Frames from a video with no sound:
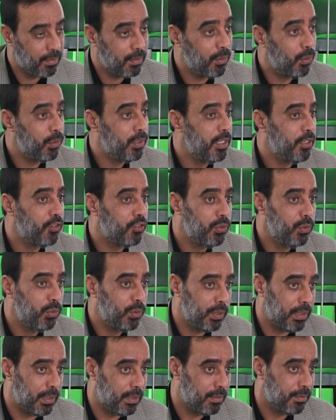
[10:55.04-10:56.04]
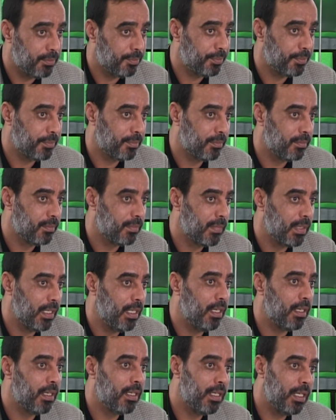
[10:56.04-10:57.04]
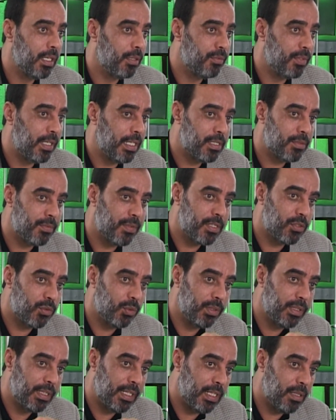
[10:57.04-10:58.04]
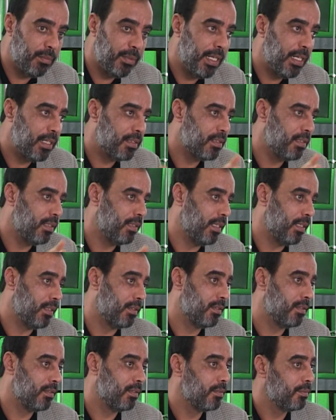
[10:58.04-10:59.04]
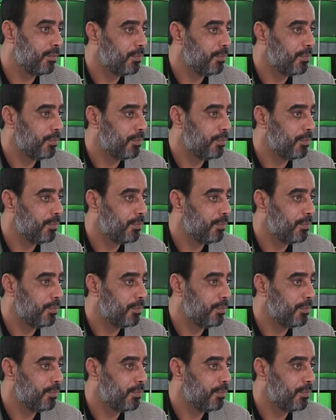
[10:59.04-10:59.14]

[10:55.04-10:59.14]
Und nicht nur. Allah weiß, was du in deinem Herzen hast.